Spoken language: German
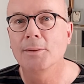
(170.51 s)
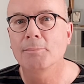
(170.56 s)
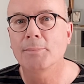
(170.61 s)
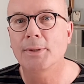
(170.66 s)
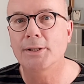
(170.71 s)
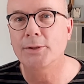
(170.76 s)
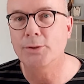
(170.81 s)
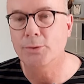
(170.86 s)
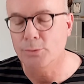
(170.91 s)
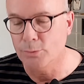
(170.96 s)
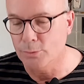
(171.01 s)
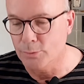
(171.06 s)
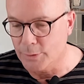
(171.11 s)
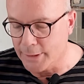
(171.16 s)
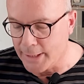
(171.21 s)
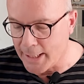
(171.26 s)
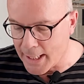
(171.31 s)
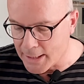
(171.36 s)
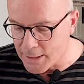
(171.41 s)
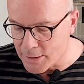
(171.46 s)
but you
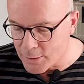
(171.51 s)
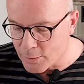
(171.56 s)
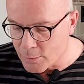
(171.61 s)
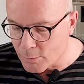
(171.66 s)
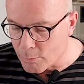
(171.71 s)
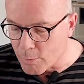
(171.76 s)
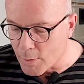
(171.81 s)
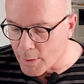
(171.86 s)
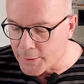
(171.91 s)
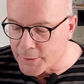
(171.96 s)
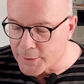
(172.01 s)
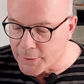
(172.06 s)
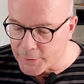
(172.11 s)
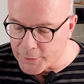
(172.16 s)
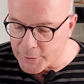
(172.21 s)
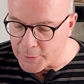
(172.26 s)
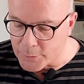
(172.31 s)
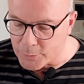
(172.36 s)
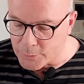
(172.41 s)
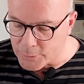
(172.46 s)
get what
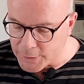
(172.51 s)
you